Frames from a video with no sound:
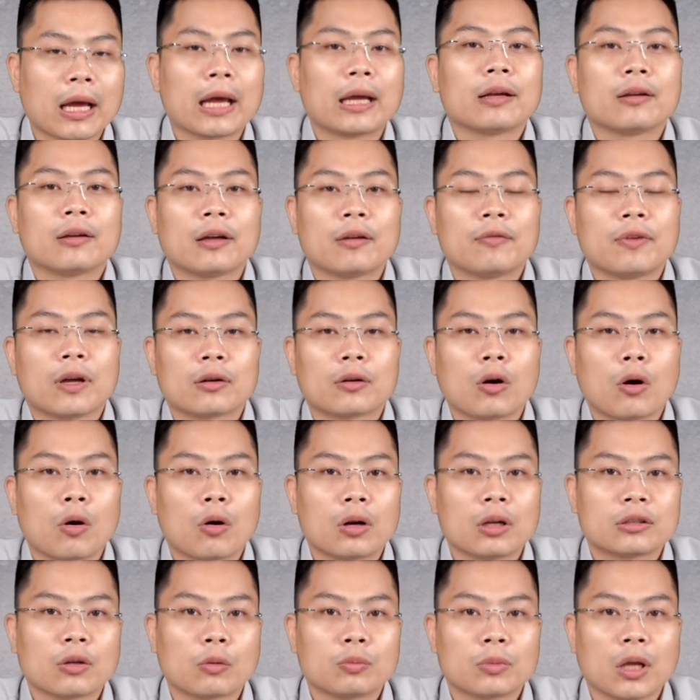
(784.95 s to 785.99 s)
cạnh cái việc đó
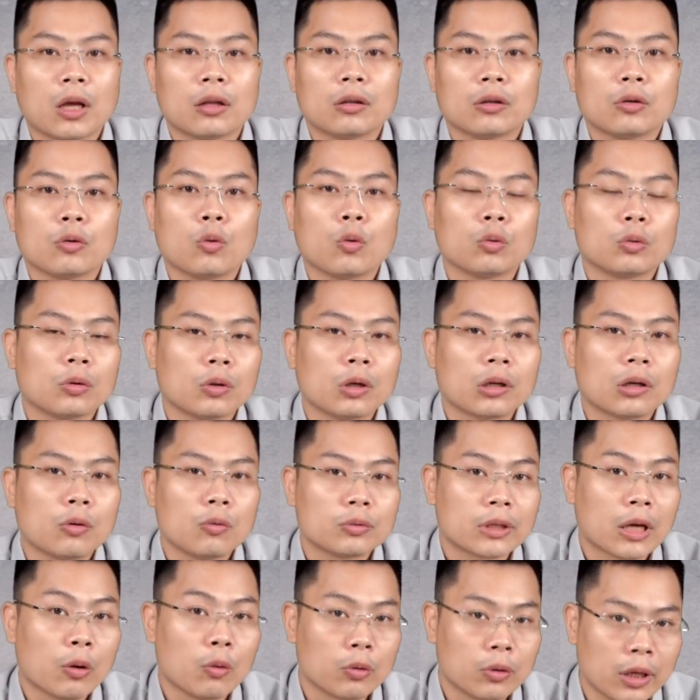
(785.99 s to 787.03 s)
là dòng tiền từ cổ tức
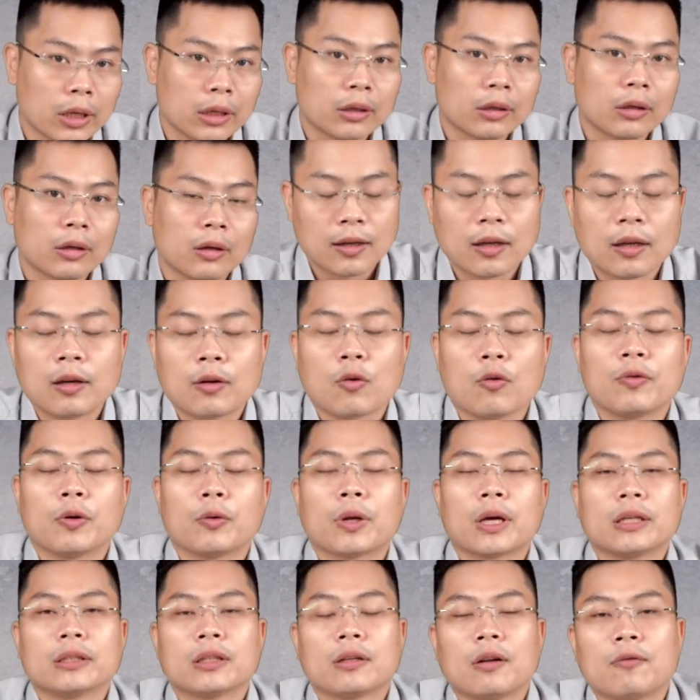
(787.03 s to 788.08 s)
cũng sẽ ổn định cổ phiếu
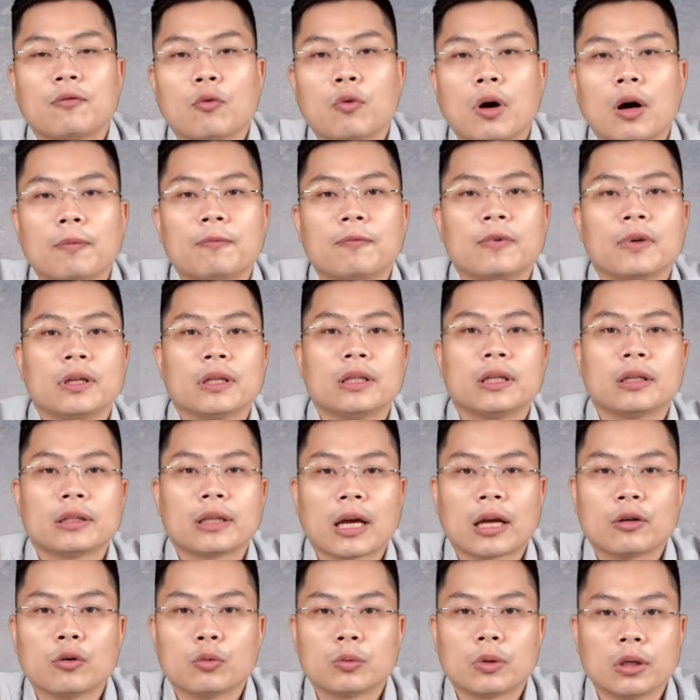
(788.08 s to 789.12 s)
này rất là phù hợp với những
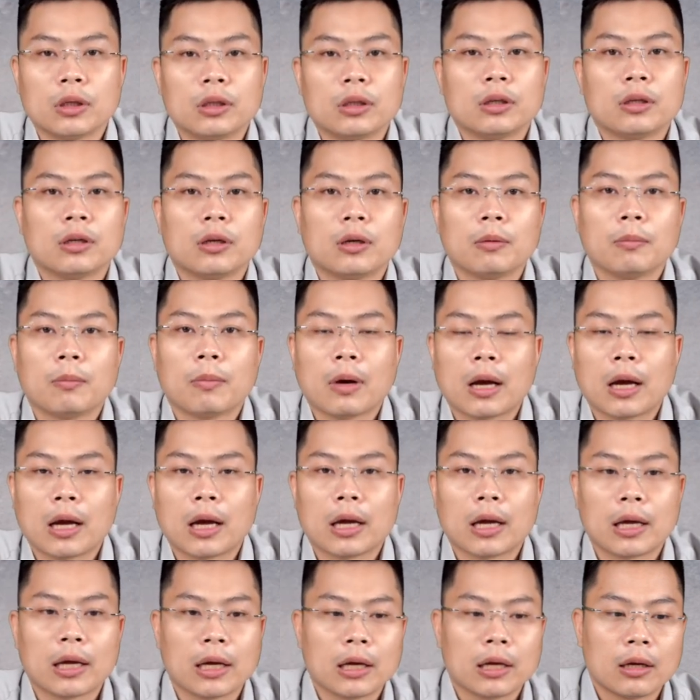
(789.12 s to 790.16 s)
nhà đầu tư
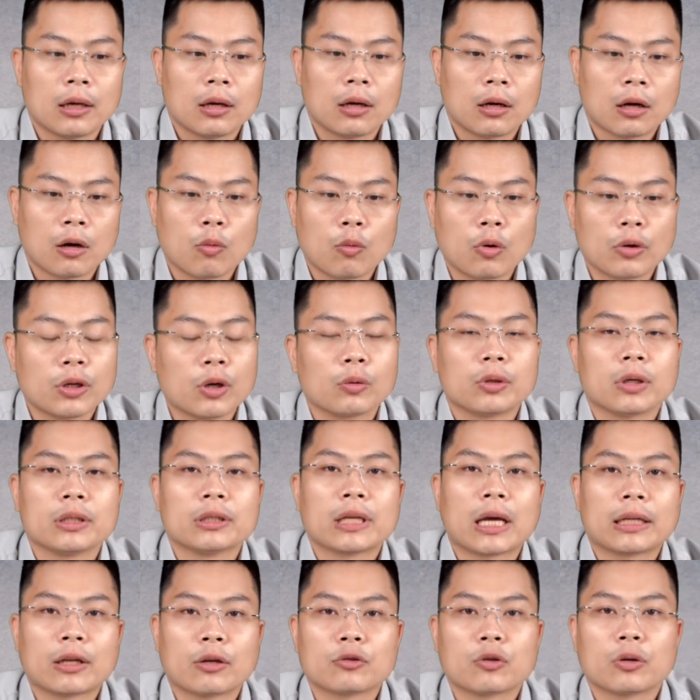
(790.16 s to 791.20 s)
mà không có nhiều thời
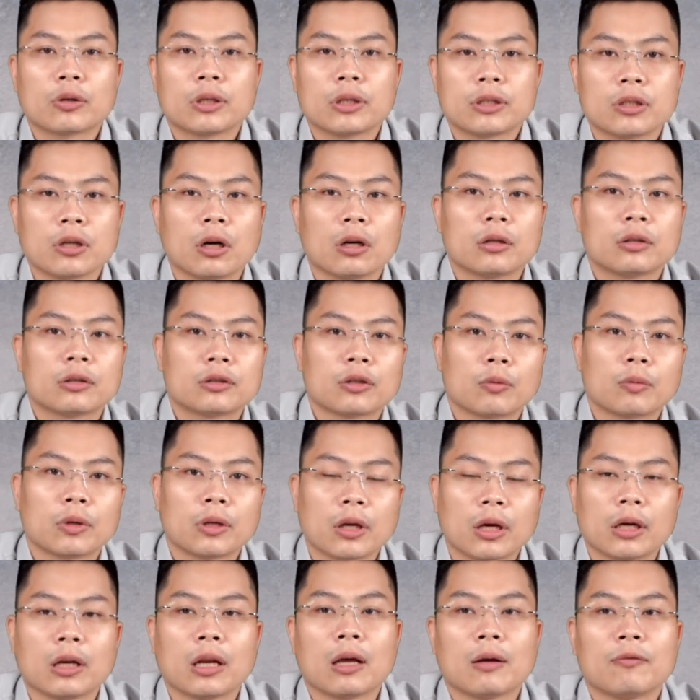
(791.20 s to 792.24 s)
gian theo dõi thị trường trong khi
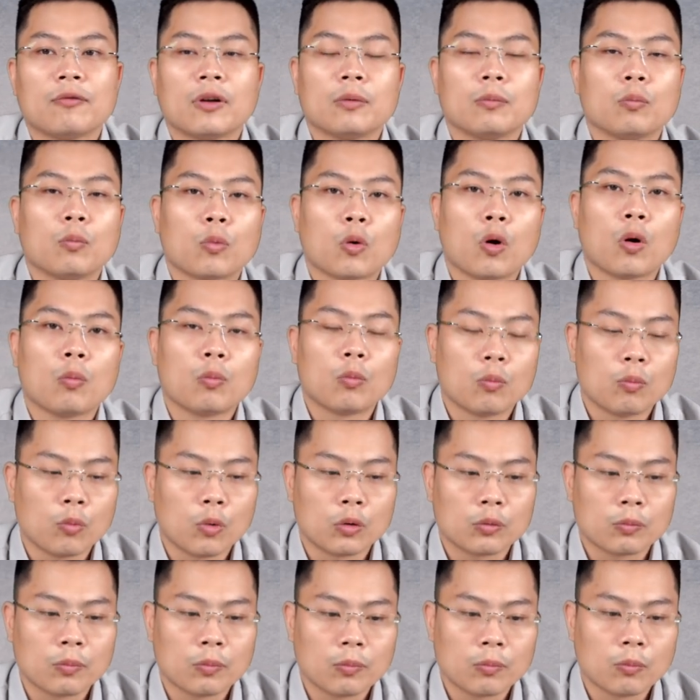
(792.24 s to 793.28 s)
đấy là vẫn có
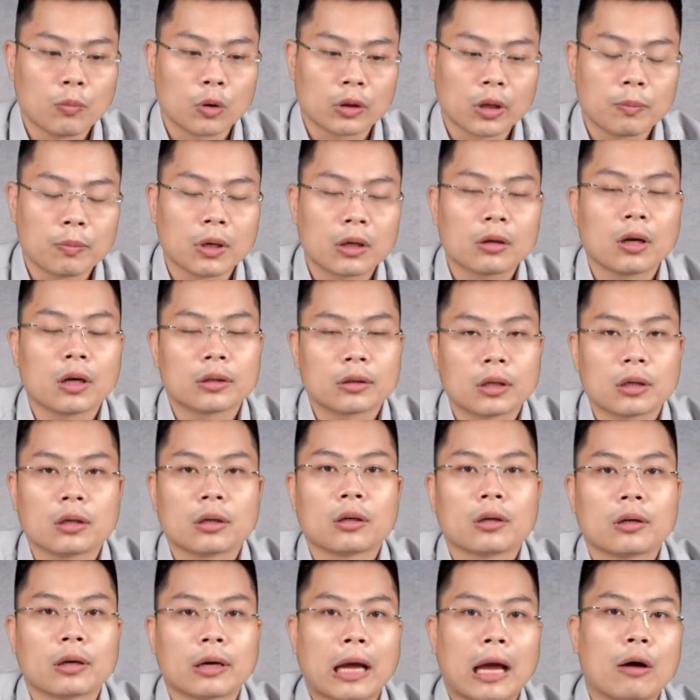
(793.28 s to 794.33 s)
muốn một cái mức lợi tức
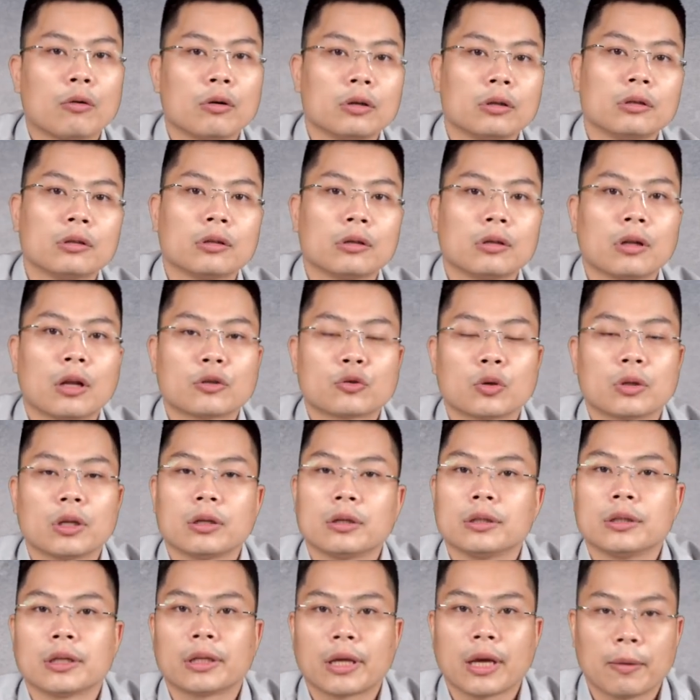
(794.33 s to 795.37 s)
cao hơn lãi suất tiền
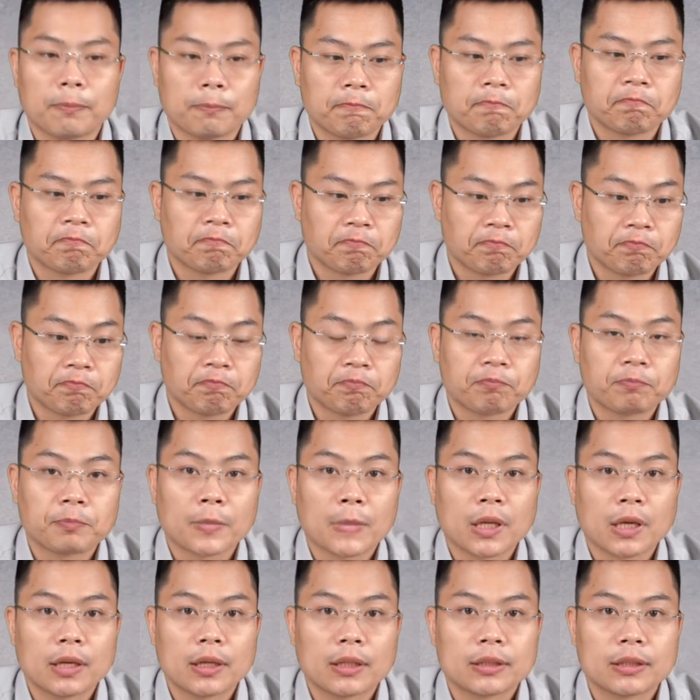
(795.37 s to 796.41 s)
gửi tiết kiệm
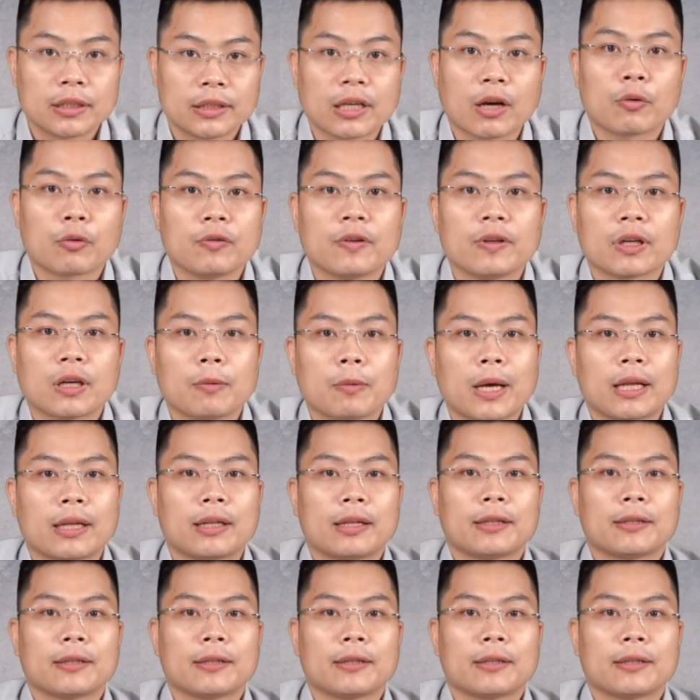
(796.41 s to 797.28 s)
xin chào quý vị các bạn